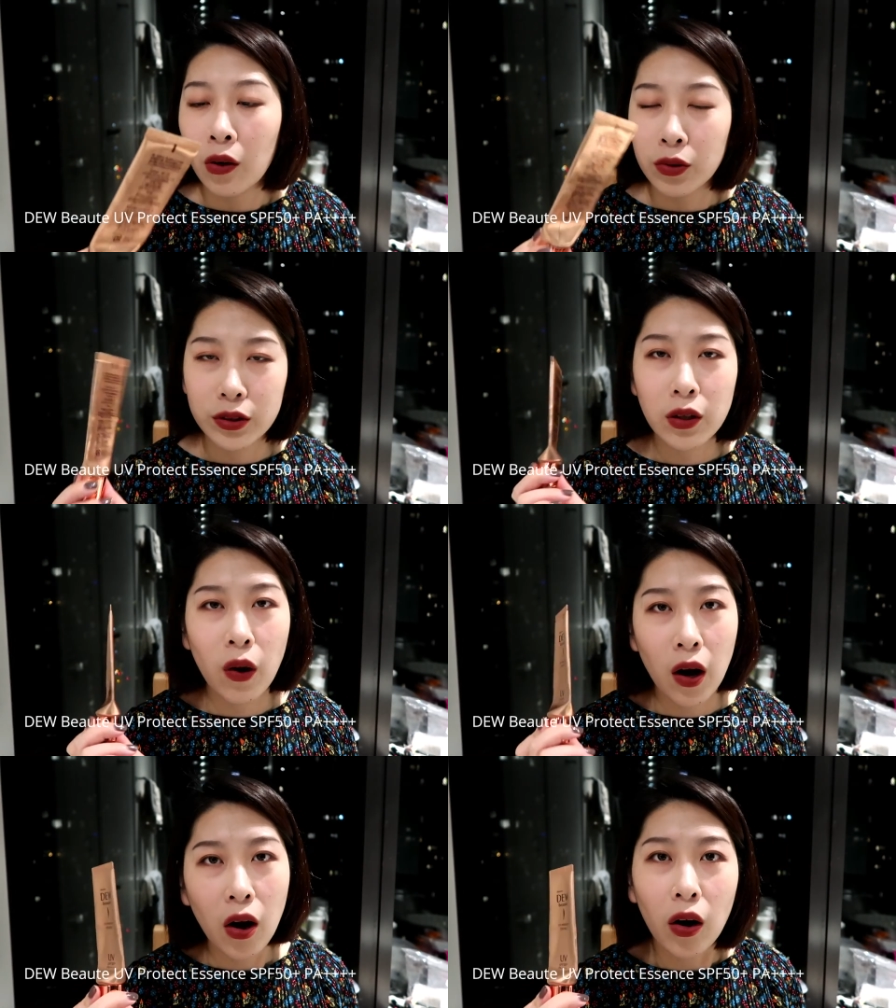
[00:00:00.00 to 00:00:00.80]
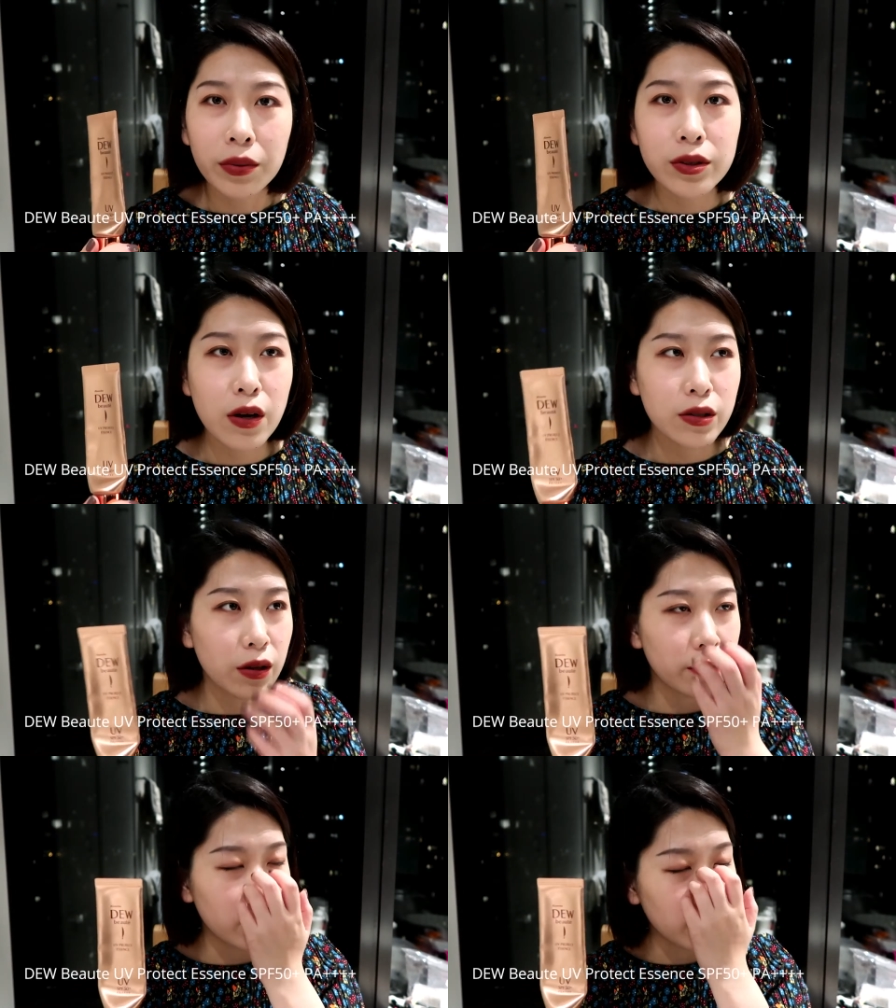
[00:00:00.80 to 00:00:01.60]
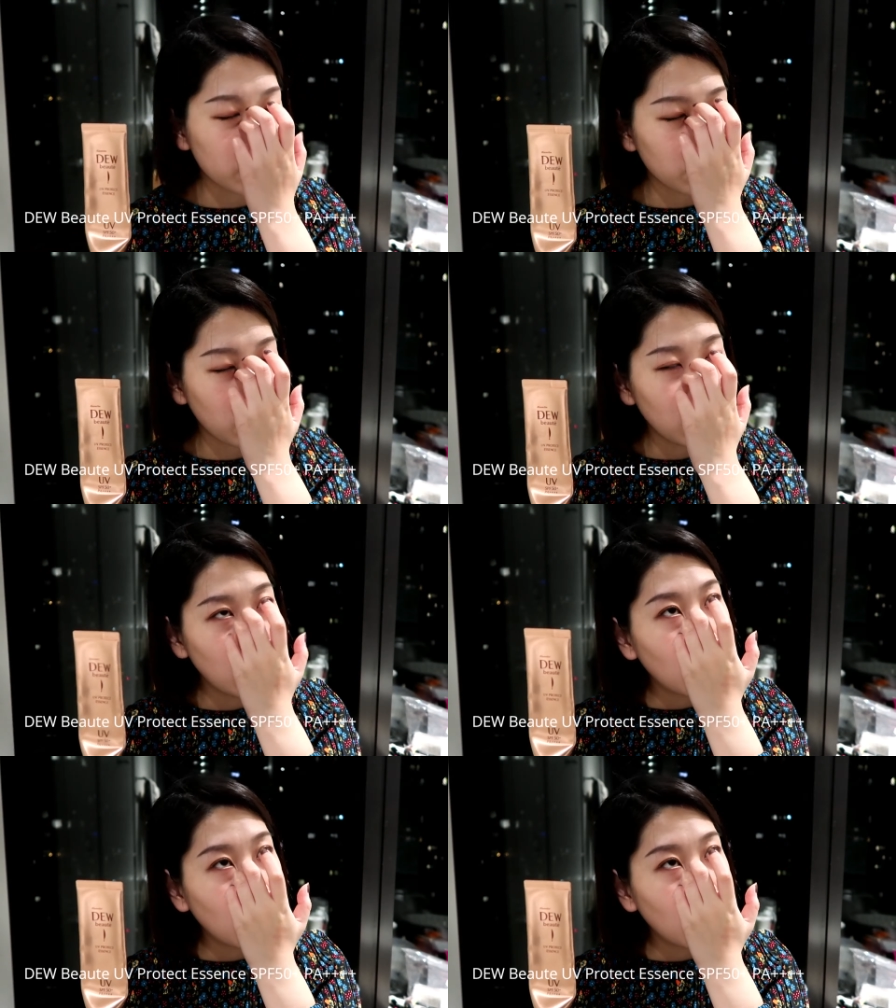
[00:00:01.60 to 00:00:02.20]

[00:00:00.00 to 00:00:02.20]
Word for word: 我真的好不喜欢这款防晒霜。